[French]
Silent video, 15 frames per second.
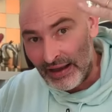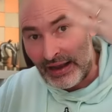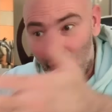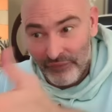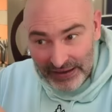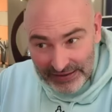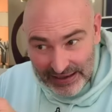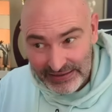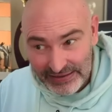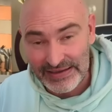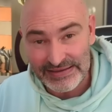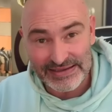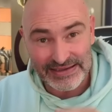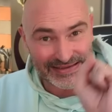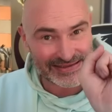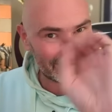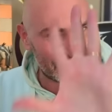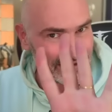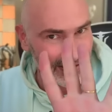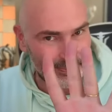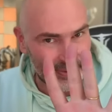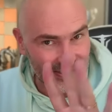Alors, on va regarder cette
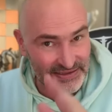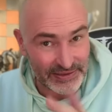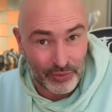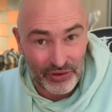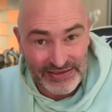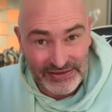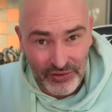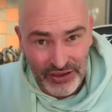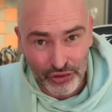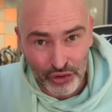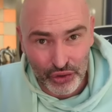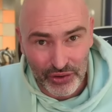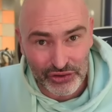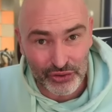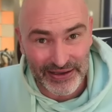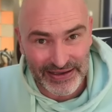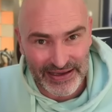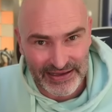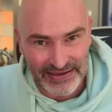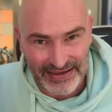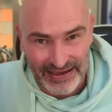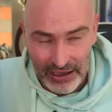cinquième partie. Pour l'instant, les deux joueurs sont à
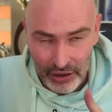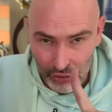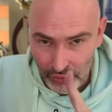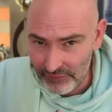égalité.